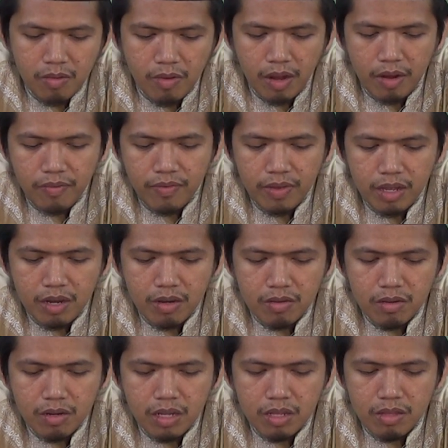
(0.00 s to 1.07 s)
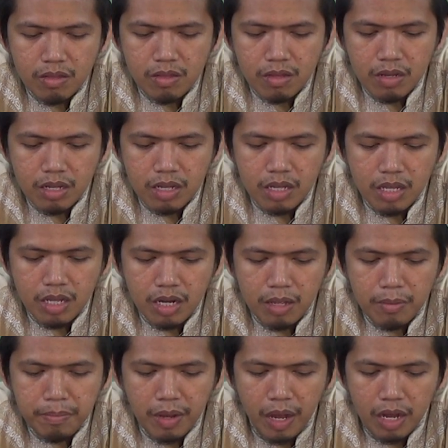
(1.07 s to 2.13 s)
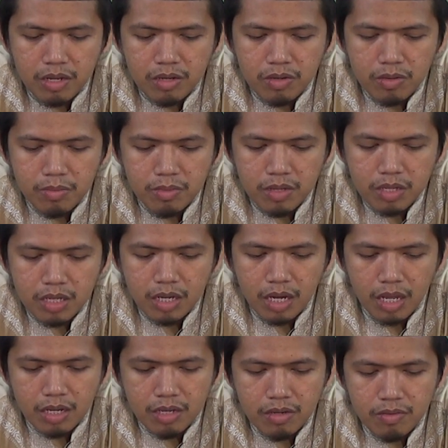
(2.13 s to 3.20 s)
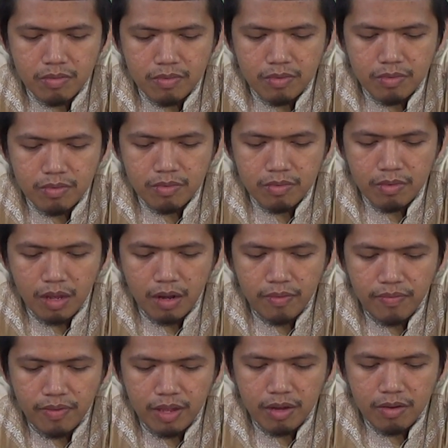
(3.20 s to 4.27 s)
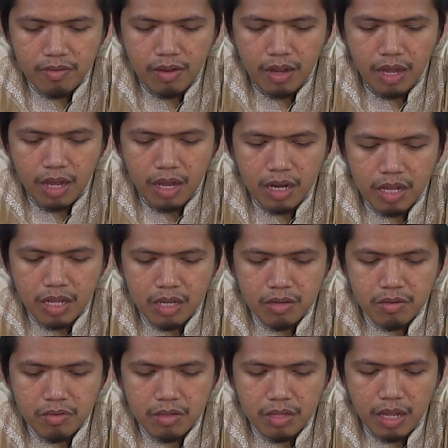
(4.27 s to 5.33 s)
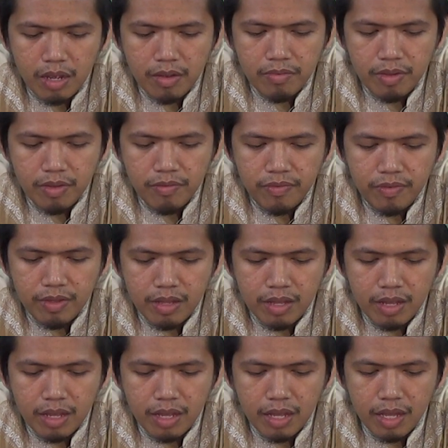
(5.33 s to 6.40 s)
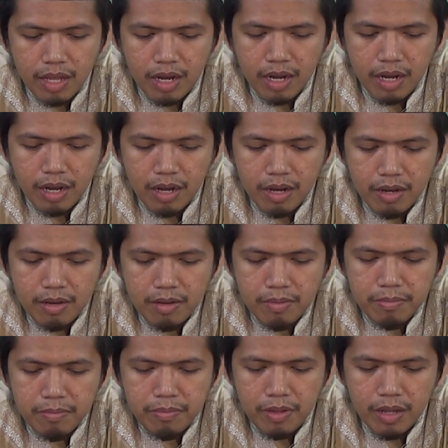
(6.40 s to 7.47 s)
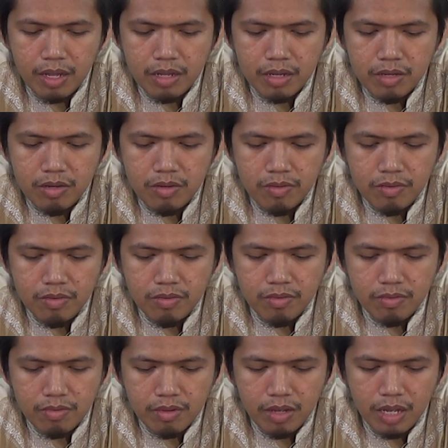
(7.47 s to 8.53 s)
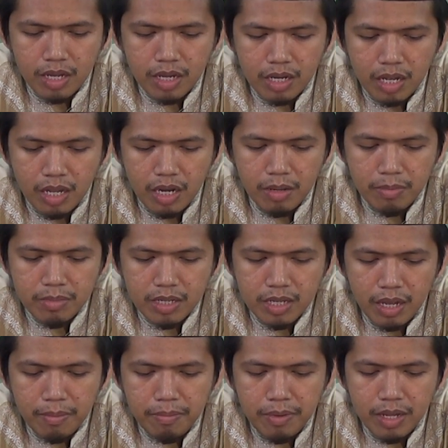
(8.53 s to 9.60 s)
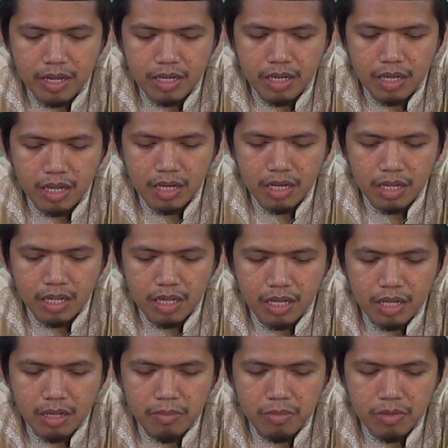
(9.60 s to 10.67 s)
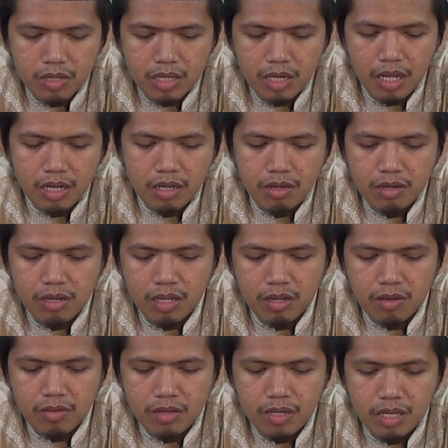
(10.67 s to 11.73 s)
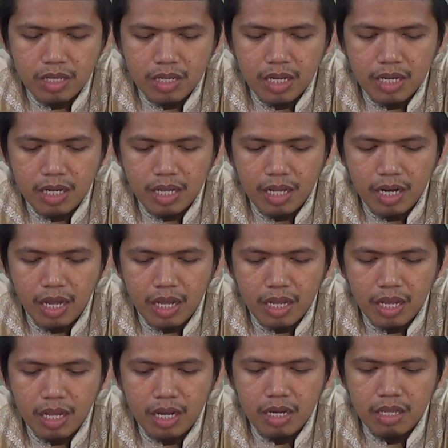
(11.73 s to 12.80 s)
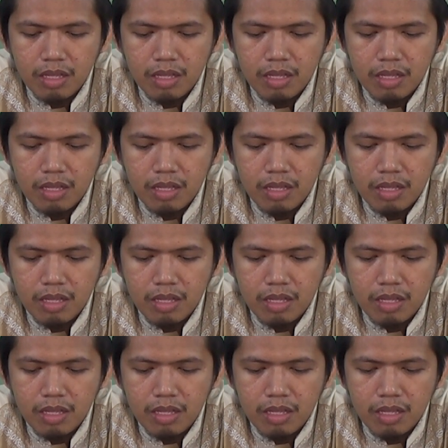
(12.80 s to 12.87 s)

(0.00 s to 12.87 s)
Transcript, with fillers: wal fi'lu lidzahiri ba'du musnadu wal fi'lu hale utawi fi'il ba'du ing dalem sak badane musnadun iku disandarake